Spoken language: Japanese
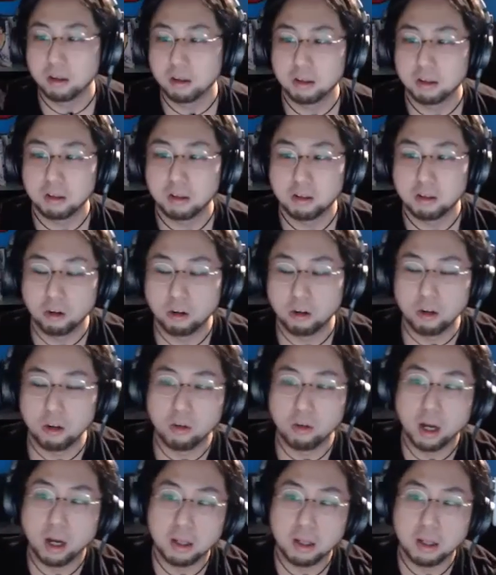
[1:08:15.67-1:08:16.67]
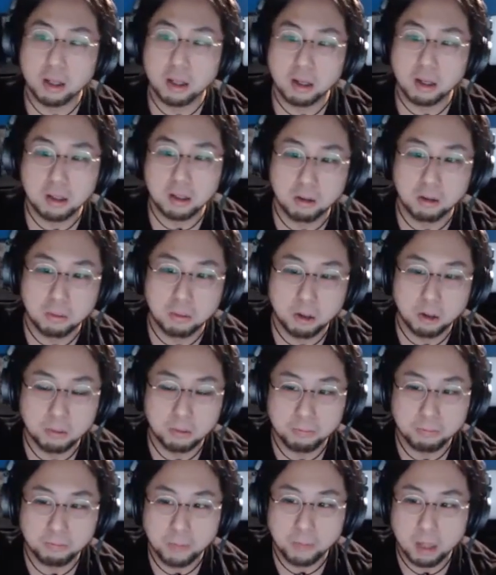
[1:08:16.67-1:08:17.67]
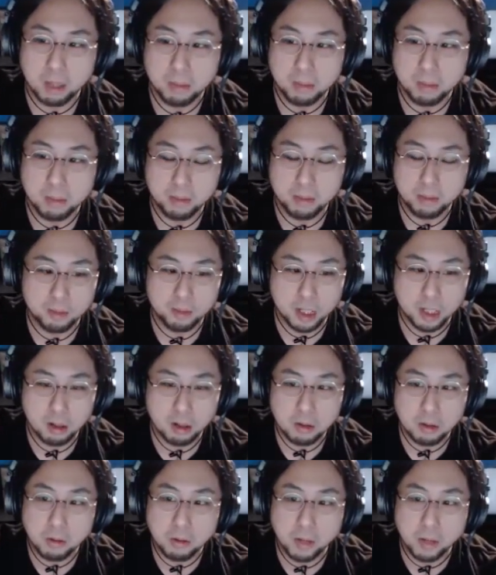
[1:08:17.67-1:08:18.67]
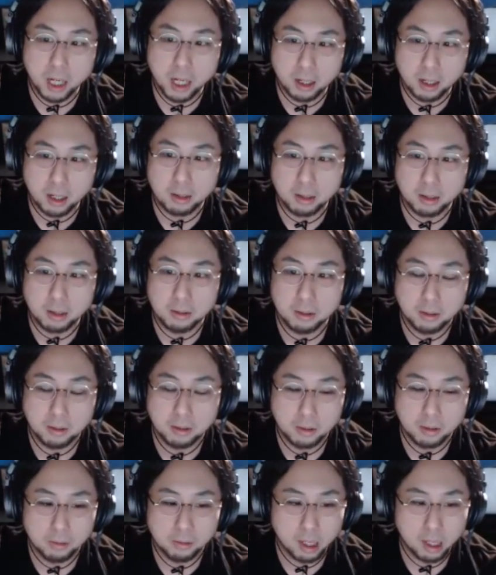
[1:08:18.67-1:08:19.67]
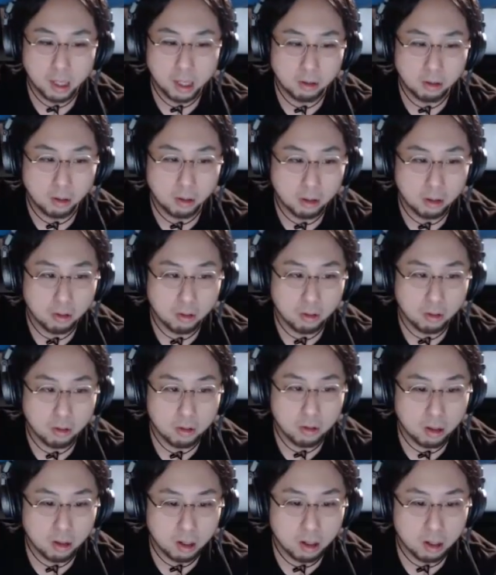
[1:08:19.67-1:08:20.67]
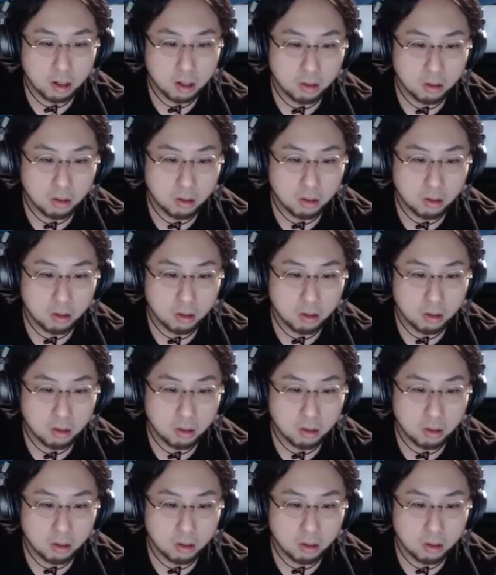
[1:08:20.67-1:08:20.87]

それ言われた、昨日も。耳湿ってる人は、脇がの可能性高いよって。